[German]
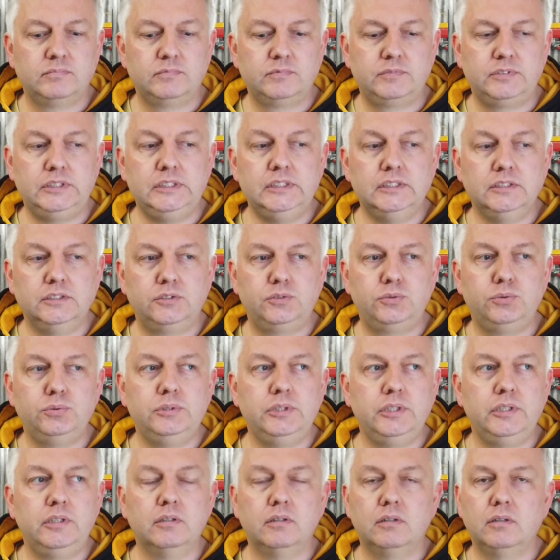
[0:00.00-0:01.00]
viel
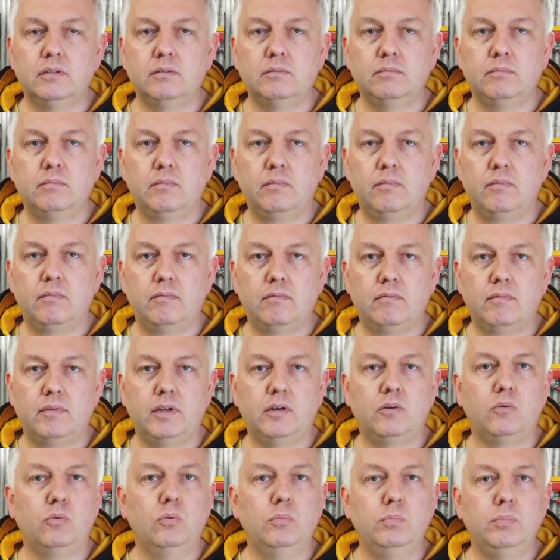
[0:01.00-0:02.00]
zügiger
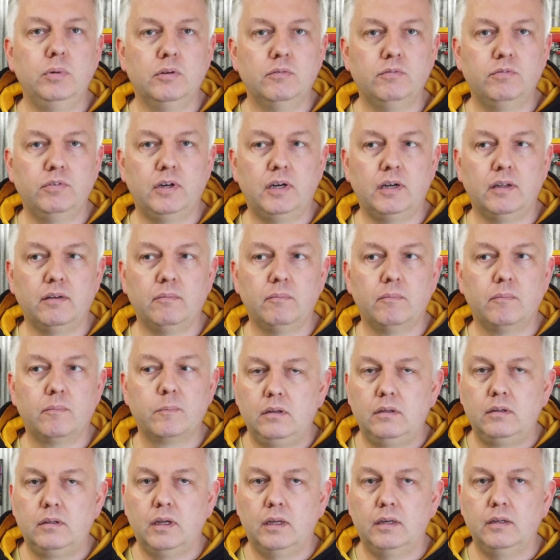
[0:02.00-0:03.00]
nach oben gefahren.
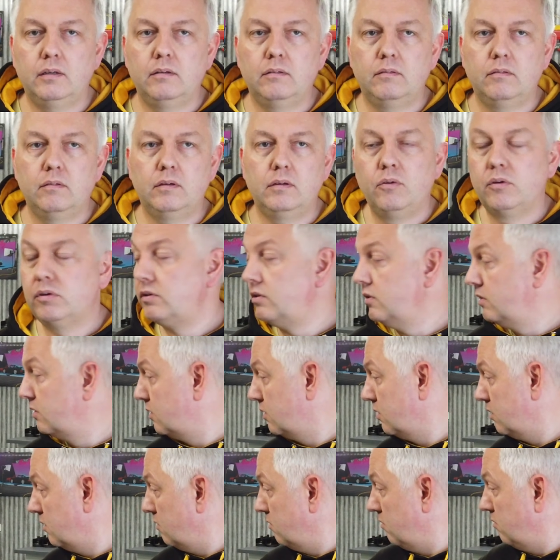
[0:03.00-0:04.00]
Dann noch
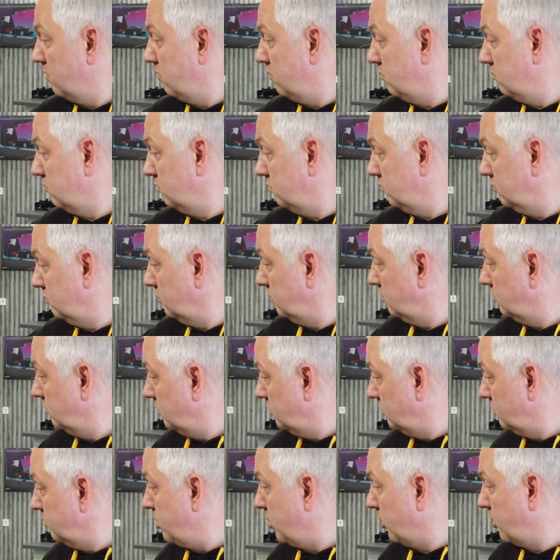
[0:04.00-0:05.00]
diese
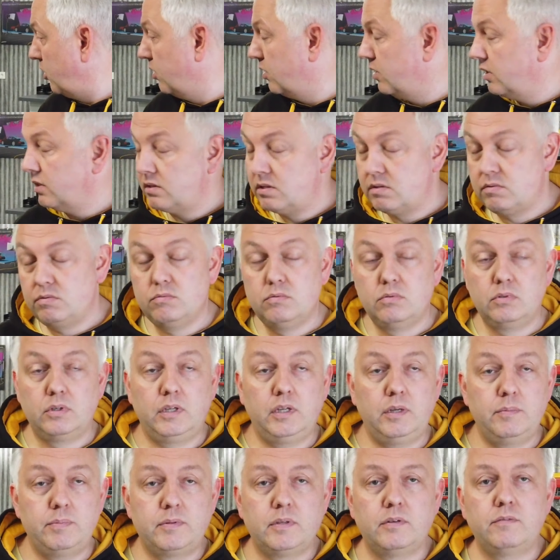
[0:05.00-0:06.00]
Böcke dazu,
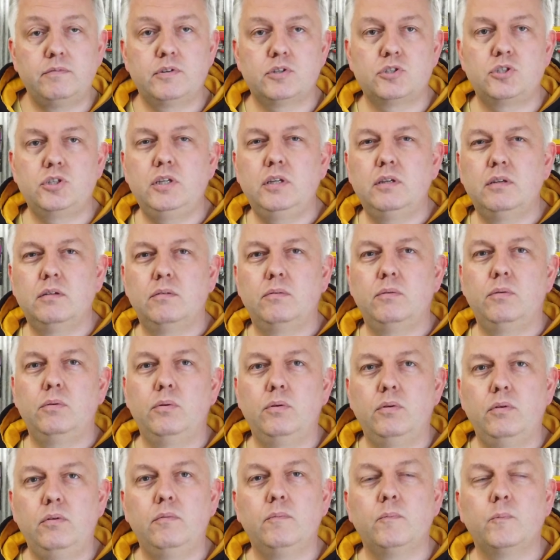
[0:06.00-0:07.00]
die gibt es in verschiedenen
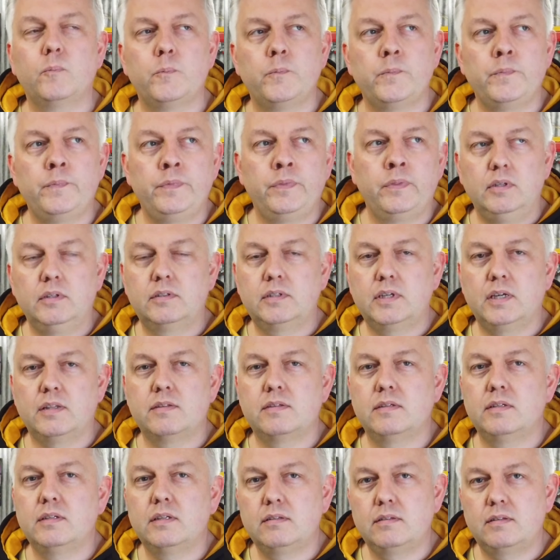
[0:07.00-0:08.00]
Höhen ist
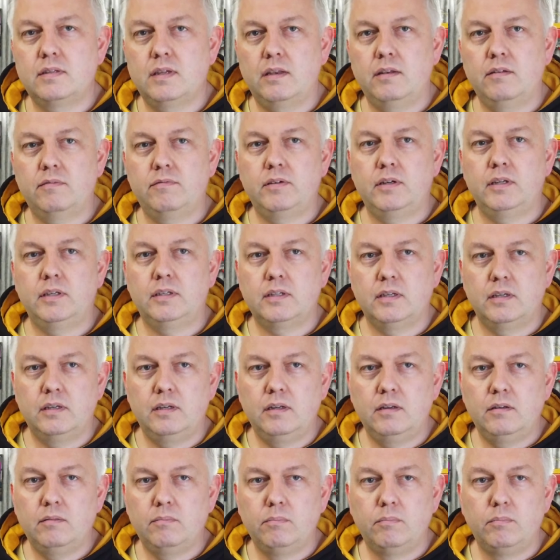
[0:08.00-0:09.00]
ganz interessant, weil ich dann
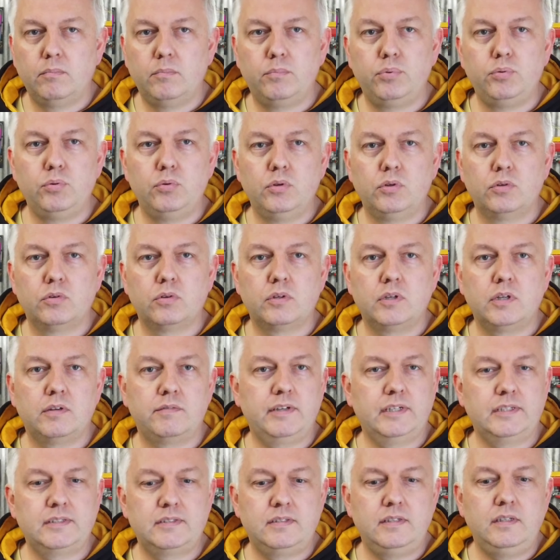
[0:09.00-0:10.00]
die Bühne drunter
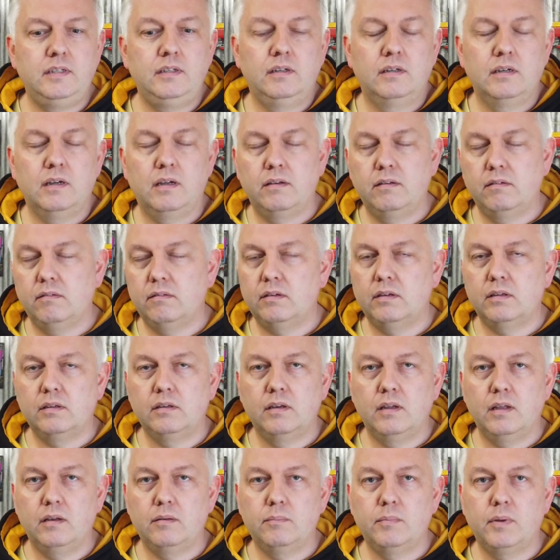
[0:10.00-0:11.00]
wegziehen kann und
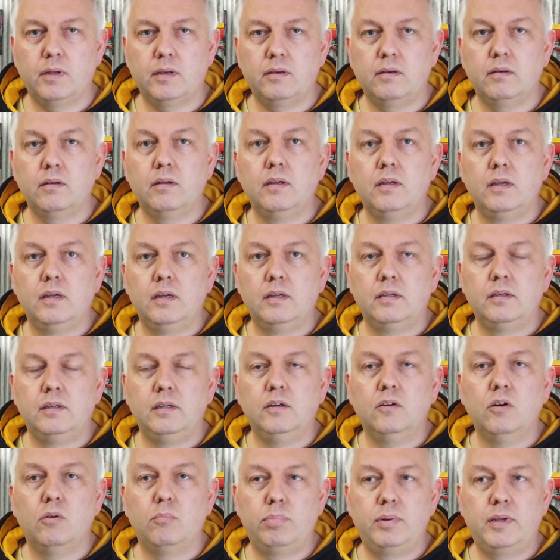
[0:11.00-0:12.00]
dann hat man
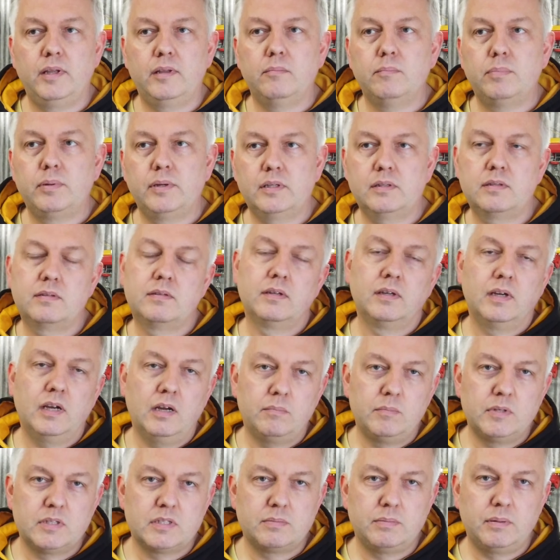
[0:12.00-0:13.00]
den kompletten Platz. Dann
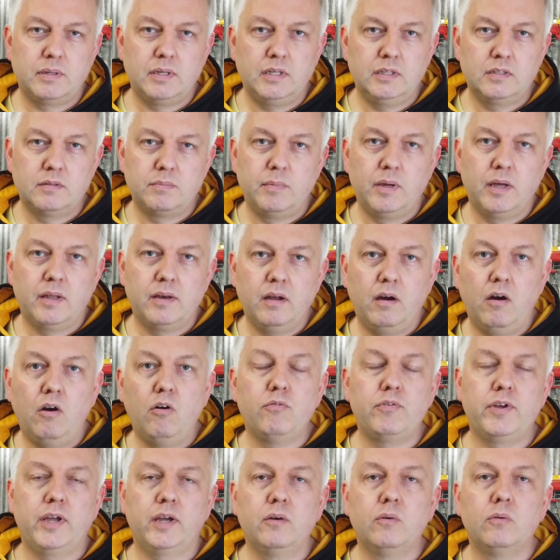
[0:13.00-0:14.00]
kann man zwar nichts mehr an der
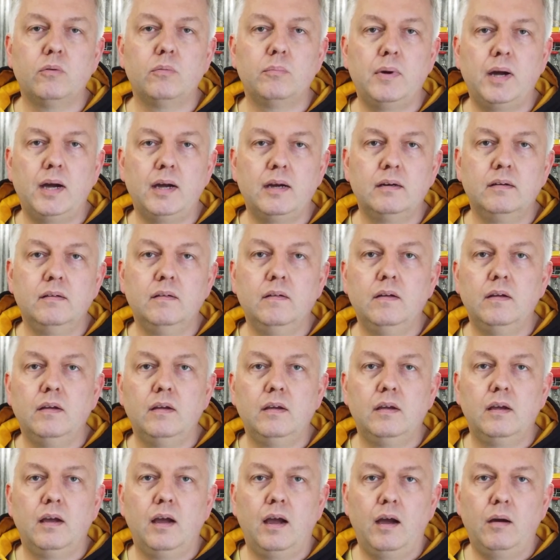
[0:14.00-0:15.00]
Aufhängung machen,
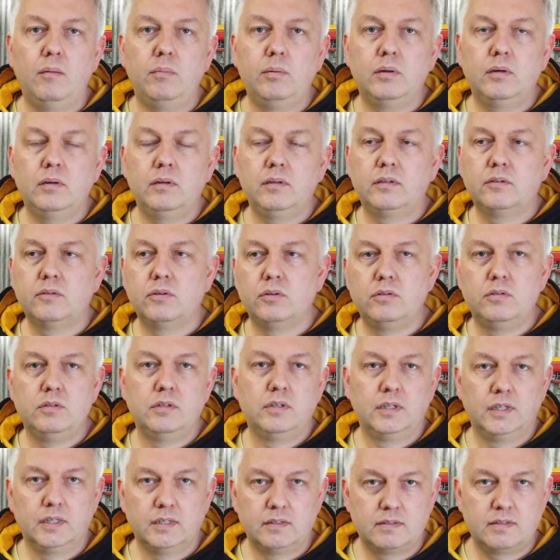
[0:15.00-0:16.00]
aber ich könnte
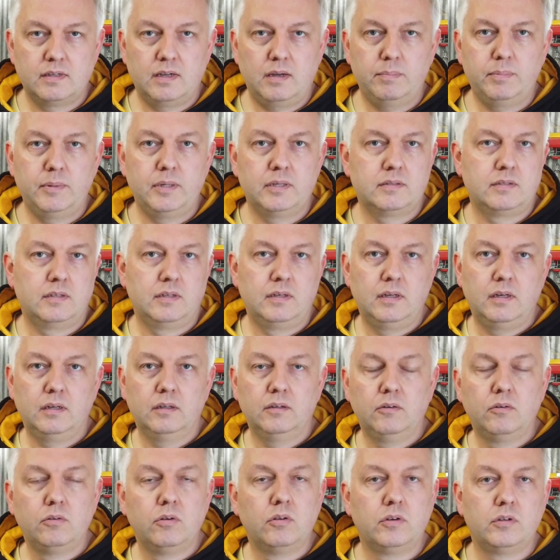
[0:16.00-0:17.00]
eine ganze
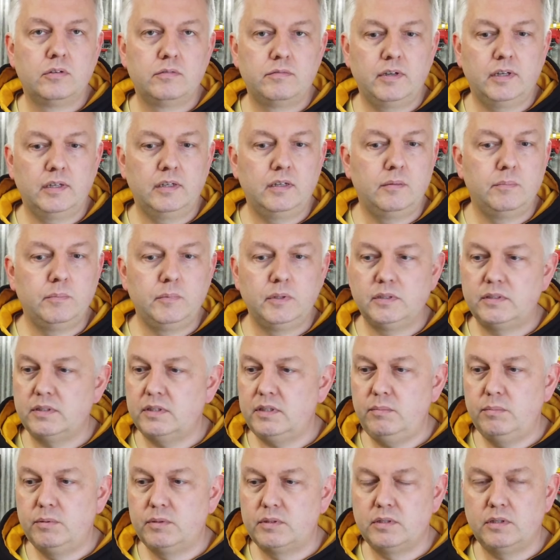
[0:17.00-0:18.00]
Abgasanlage drunter wegnehmen,
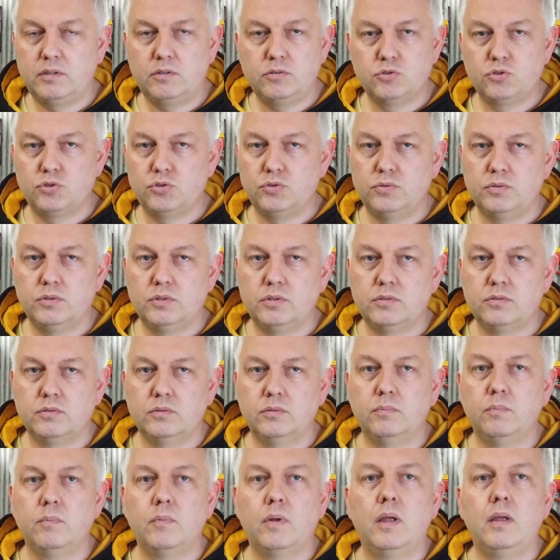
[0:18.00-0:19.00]
Getriebe tauschen oder
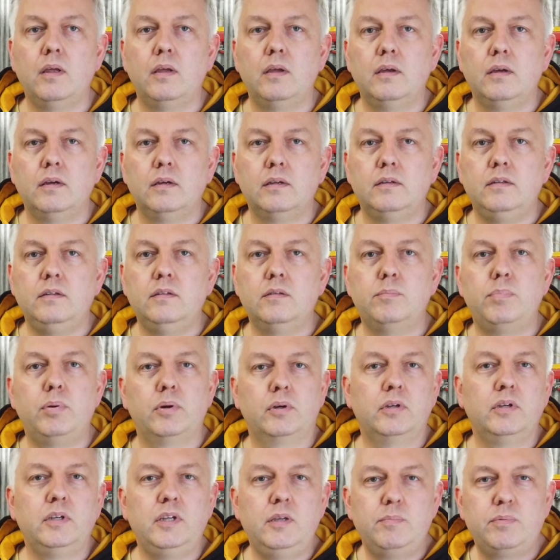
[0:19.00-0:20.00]
so. Diese
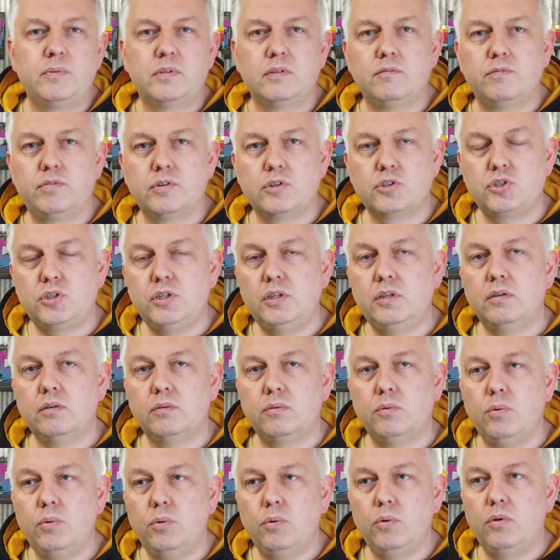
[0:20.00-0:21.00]
Böcke gibt es in
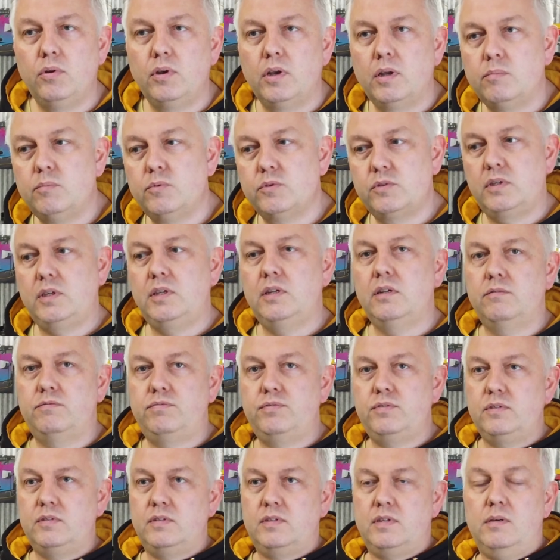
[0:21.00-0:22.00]
verschiedenen Höhen, da muss jeder
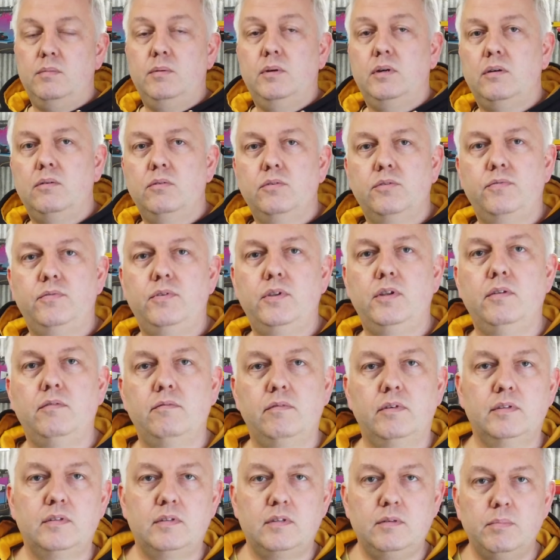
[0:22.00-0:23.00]
für sich selber
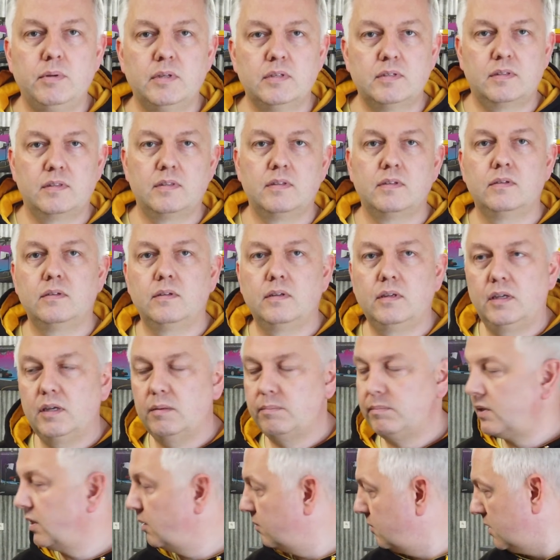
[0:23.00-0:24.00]
rausfinden, was die besten sind. Ich
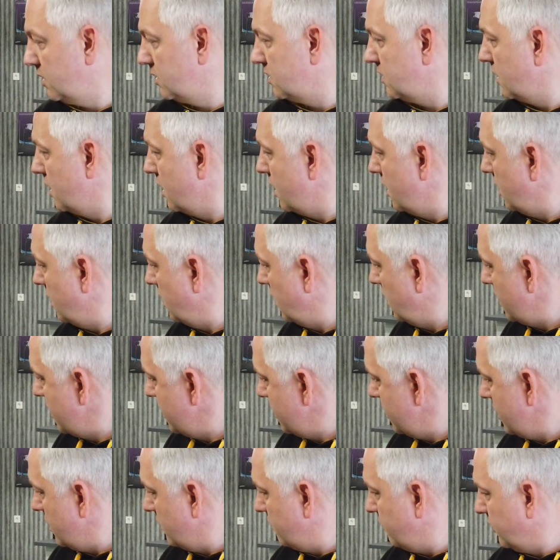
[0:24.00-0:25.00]
habe damals
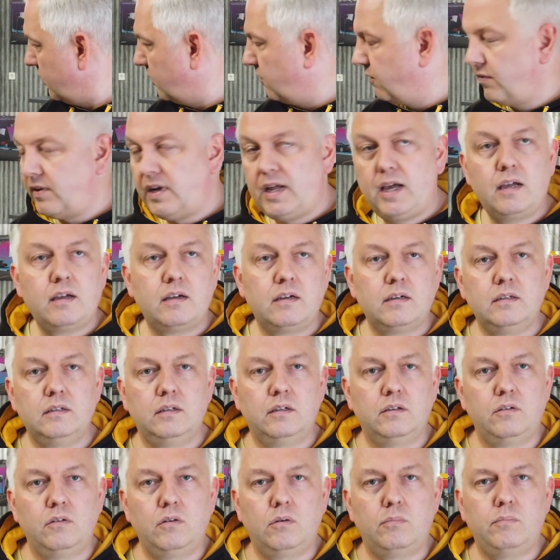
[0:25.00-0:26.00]
etwas flachere
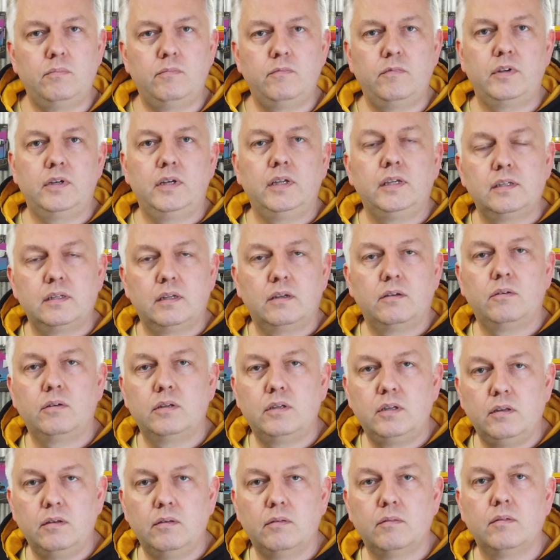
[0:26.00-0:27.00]
genommen, weil ich da noch
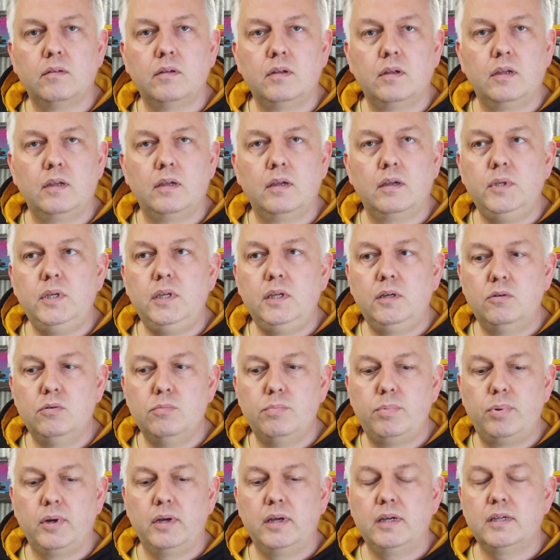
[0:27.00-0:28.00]
den Mini
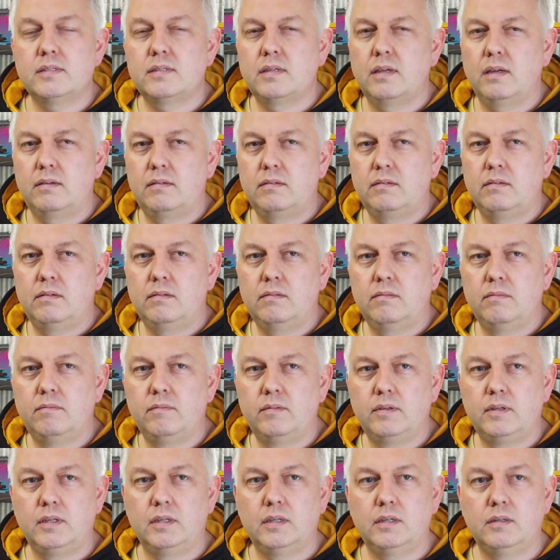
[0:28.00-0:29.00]
Cooper S hatte.
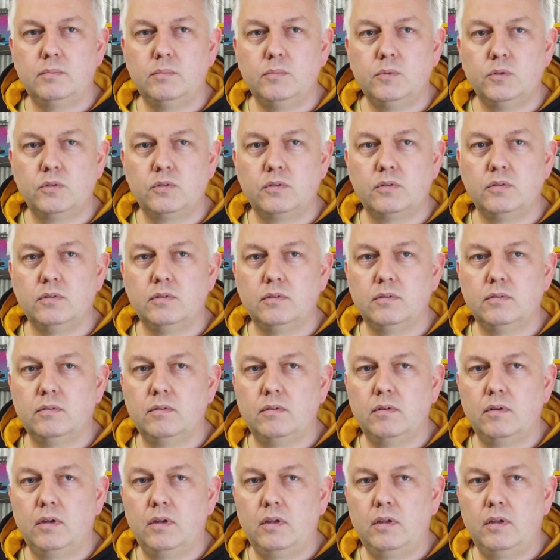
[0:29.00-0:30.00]
Der
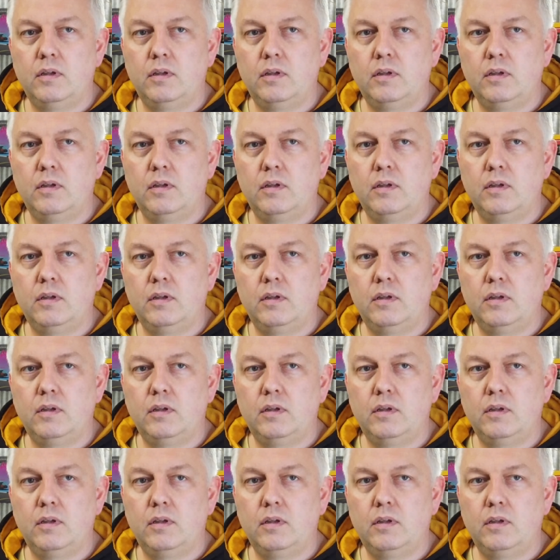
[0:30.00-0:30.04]
musste,